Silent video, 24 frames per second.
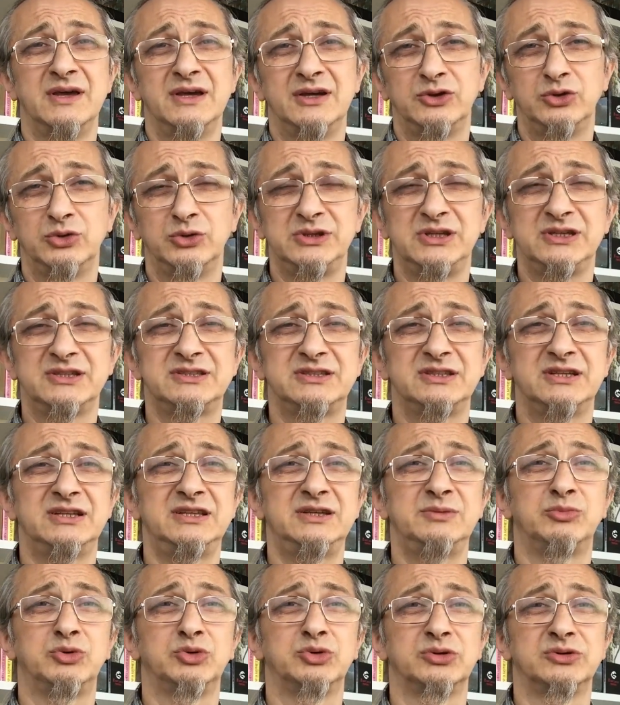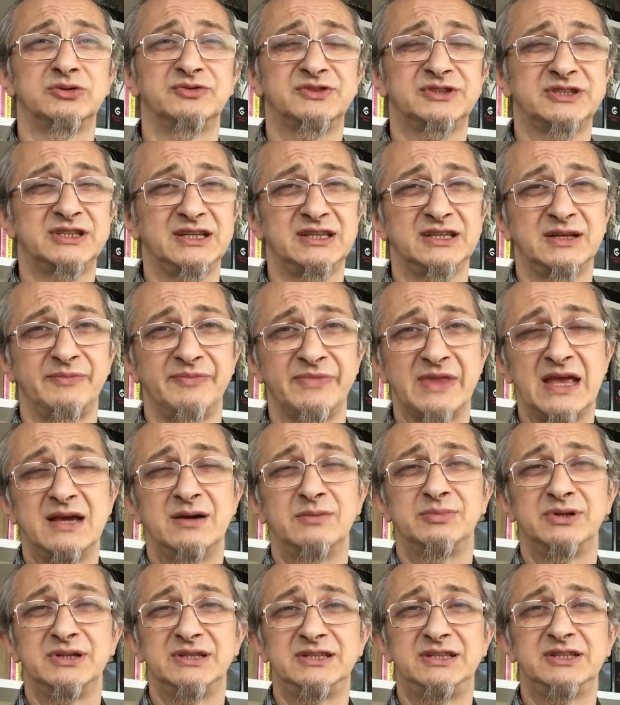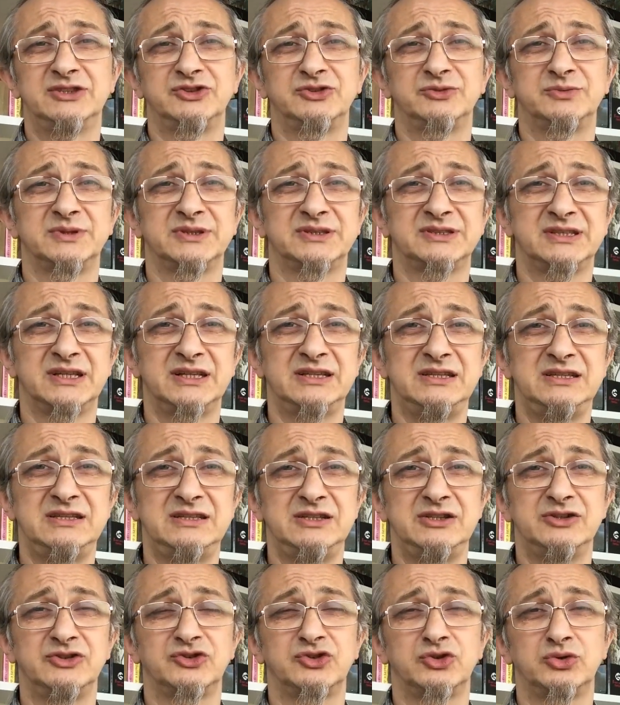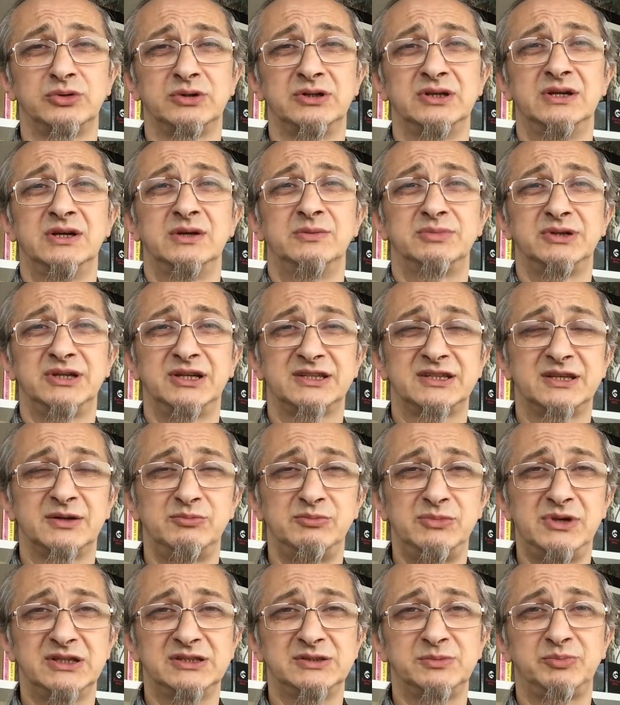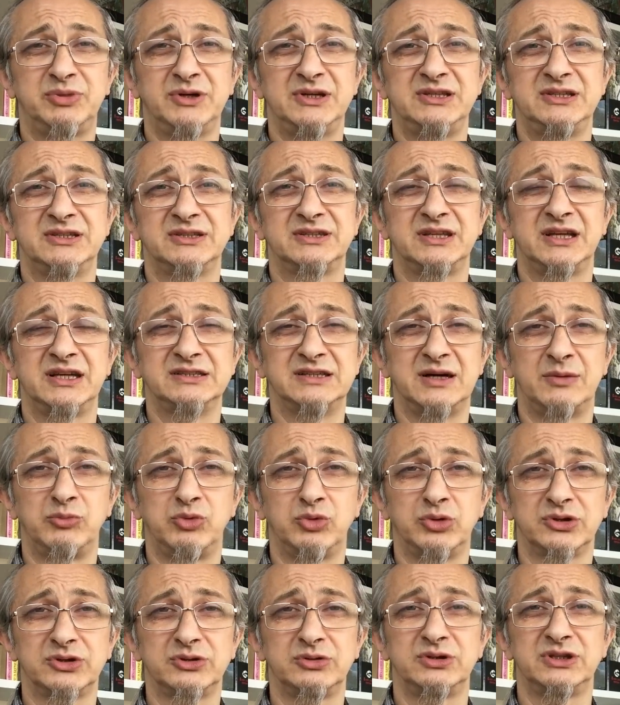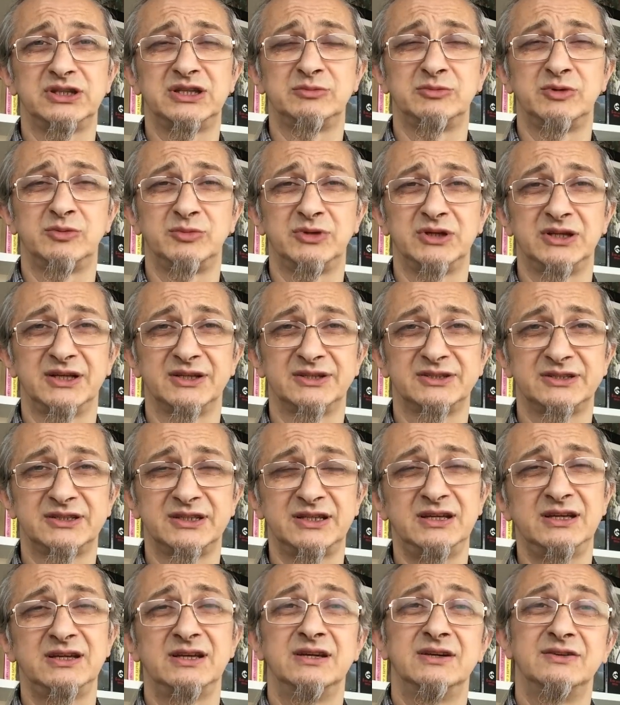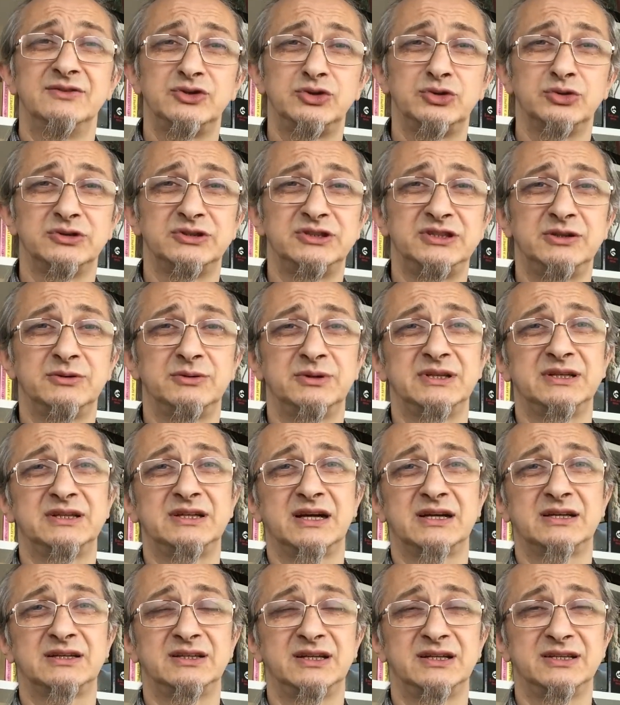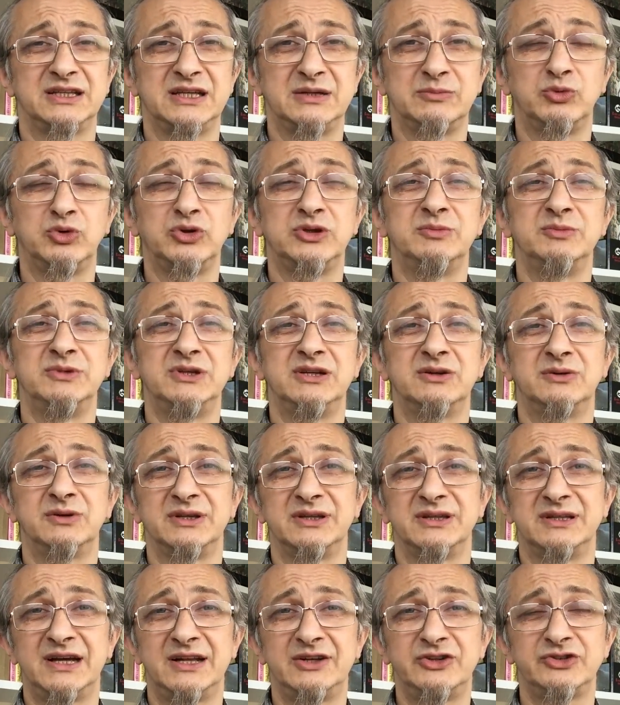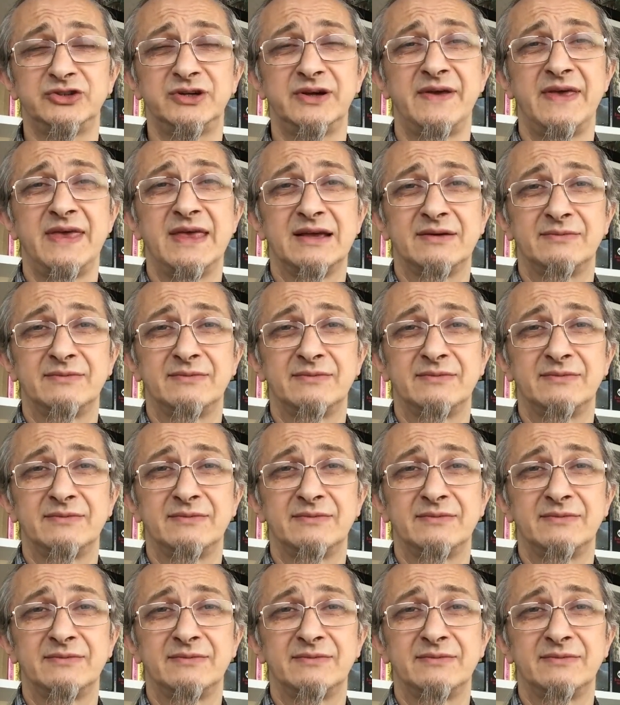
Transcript: но если они будут в целом при придерживаться линии, что при этом меры принятые работают, и мы молодцы, все сделали как надо и будем делать дальше.